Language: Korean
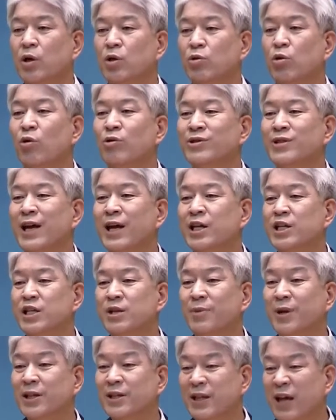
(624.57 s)
농사
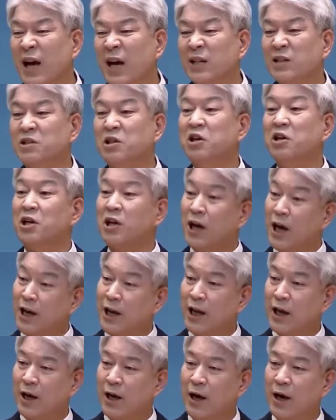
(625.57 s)
지만 다
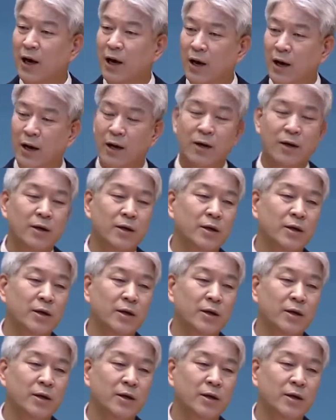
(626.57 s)
털어가니까